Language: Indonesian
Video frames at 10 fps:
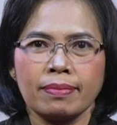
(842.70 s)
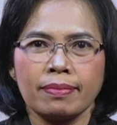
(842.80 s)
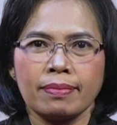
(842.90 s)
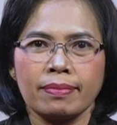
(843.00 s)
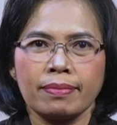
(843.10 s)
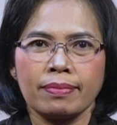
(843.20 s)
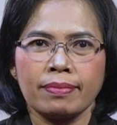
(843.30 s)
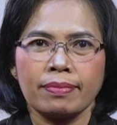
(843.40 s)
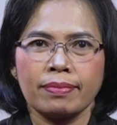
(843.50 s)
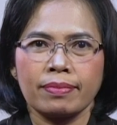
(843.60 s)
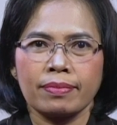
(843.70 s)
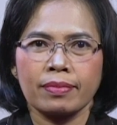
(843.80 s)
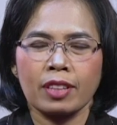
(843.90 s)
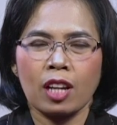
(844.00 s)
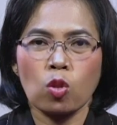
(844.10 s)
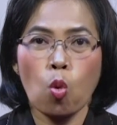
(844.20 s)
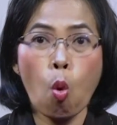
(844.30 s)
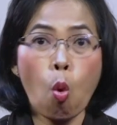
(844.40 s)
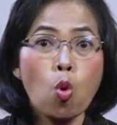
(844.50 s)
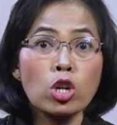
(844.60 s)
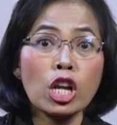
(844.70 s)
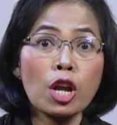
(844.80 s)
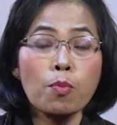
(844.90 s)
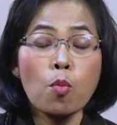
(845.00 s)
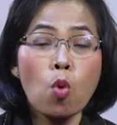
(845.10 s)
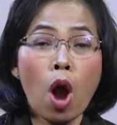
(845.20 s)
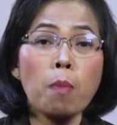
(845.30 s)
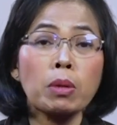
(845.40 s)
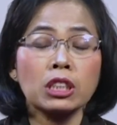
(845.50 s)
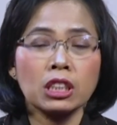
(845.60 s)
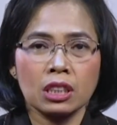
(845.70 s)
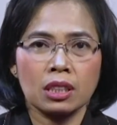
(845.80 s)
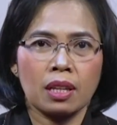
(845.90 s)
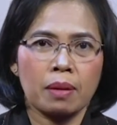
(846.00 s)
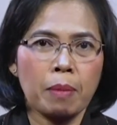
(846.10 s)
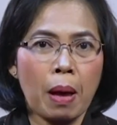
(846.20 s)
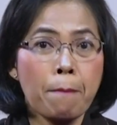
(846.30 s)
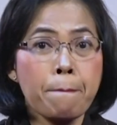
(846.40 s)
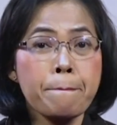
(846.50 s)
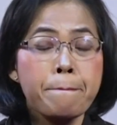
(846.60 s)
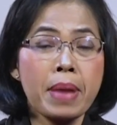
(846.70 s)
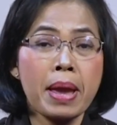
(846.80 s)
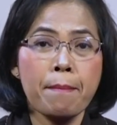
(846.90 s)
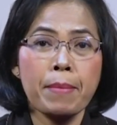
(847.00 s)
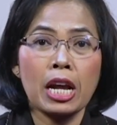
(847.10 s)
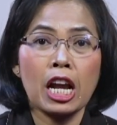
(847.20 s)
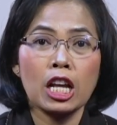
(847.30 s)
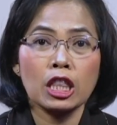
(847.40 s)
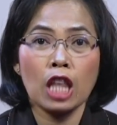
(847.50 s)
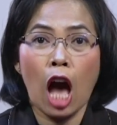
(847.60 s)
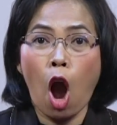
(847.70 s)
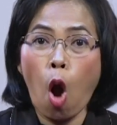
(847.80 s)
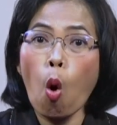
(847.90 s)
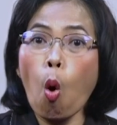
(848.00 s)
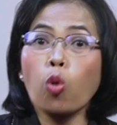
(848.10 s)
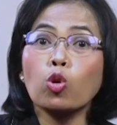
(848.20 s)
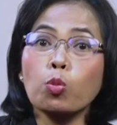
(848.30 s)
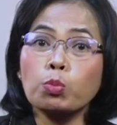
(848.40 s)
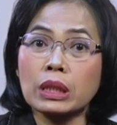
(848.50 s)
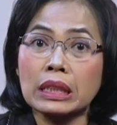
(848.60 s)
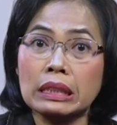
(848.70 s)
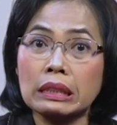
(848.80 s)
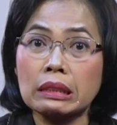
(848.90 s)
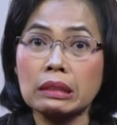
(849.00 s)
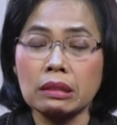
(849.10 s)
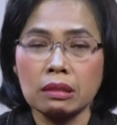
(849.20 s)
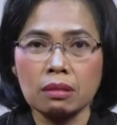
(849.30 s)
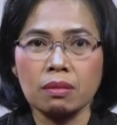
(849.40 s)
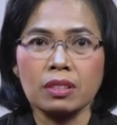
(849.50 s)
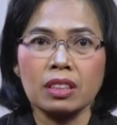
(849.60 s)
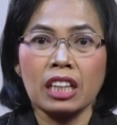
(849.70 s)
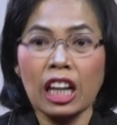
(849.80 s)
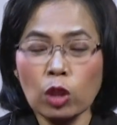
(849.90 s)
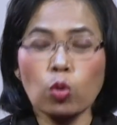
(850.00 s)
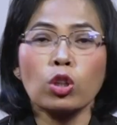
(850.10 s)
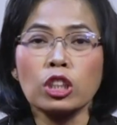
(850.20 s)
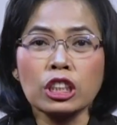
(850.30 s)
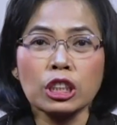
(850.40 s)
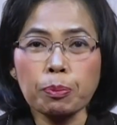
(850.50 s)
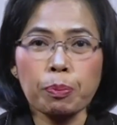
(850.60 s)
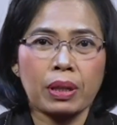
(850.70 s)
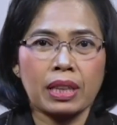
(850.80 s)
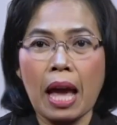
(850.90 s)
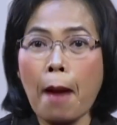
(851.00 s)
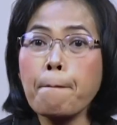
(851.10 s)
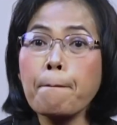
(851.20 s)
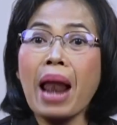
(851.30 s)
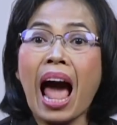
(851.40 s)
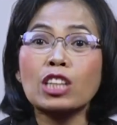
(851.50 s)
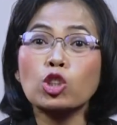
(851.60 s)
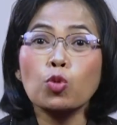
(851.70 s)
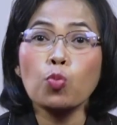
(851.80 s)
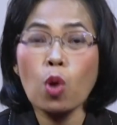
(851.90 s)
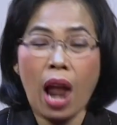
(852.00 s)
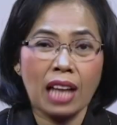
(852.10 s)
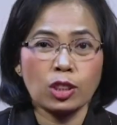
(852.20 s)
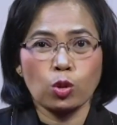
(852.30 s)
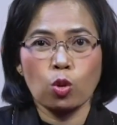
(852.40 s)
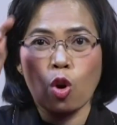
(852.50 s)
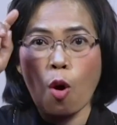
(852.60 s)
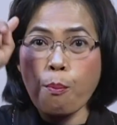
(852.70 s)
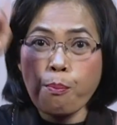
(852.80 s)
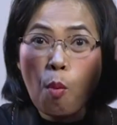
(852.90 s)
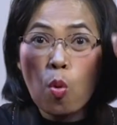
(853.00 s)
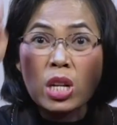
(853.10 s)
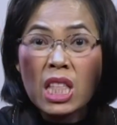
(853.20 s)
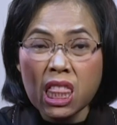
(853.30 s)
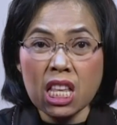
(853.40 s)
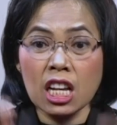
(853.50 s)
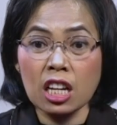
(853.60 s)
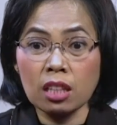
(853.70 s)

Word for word: Lalu kemudian demo karena pemimpin kita korupsi. Lalu marah karena pemimpin begini. Kau juga pelacur-pelacur politik. Kau hanya mau memilih orang yang bayar kau.